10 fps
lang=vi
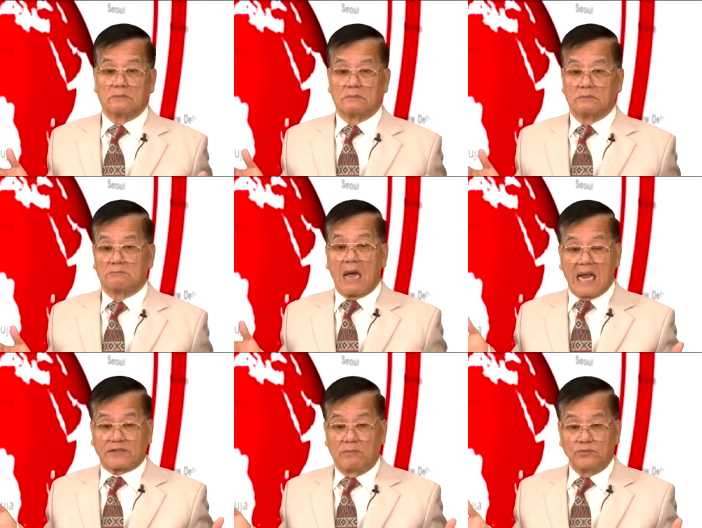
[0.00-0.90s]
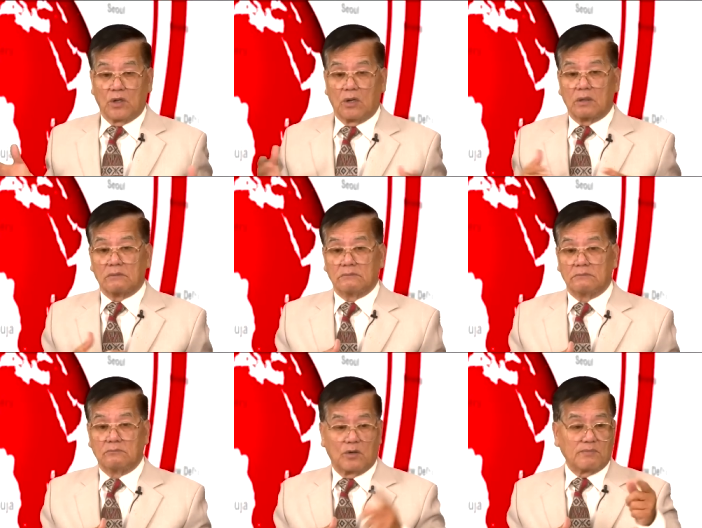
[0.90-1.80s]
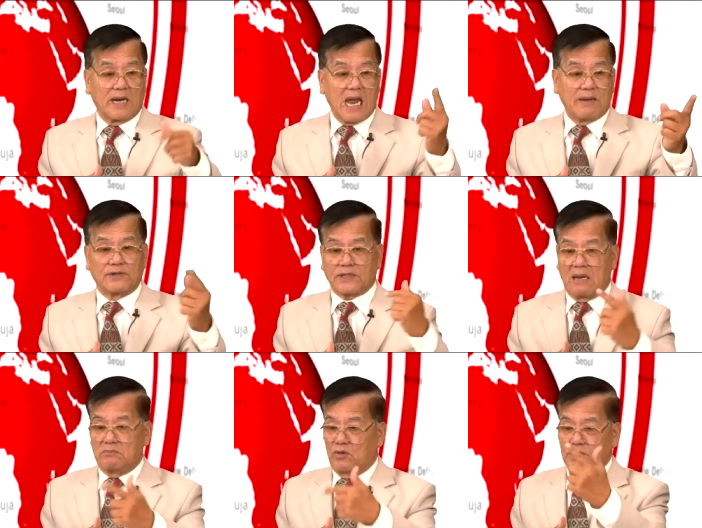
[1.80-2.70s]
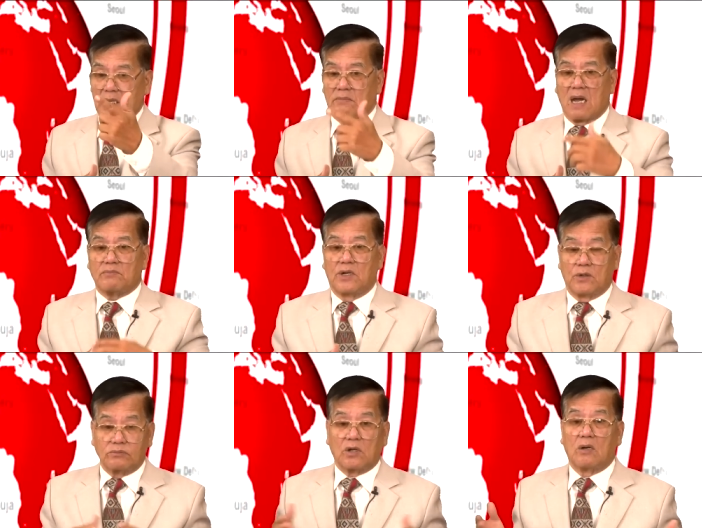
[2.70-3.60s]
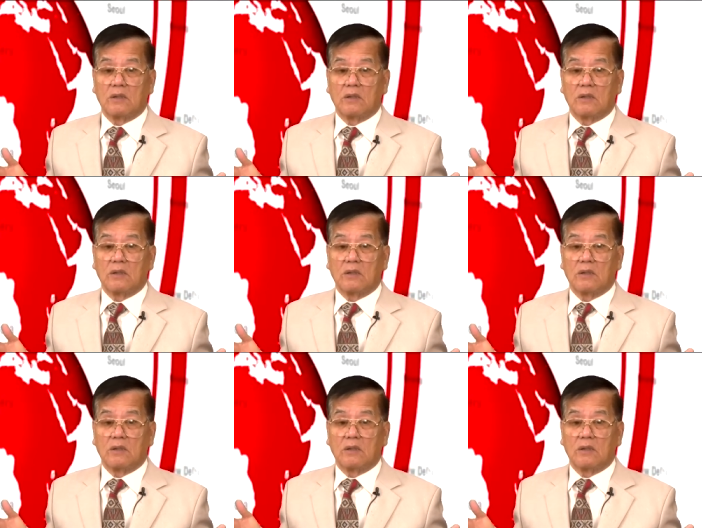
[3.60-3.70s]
ba chấm rồi, bốn bảy hai mươi tám, bốn năm hai mươi, đúng rồi.